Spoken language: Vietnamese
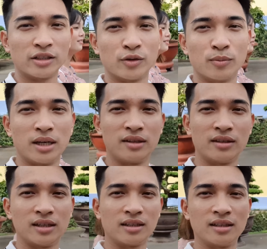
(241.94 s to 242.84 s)
chồng mình
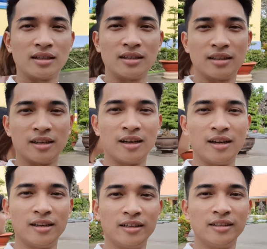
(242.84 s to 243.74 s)
à,
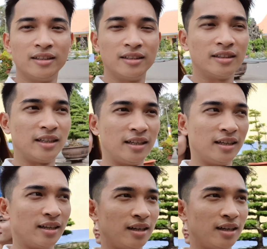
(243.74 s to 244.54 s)
thì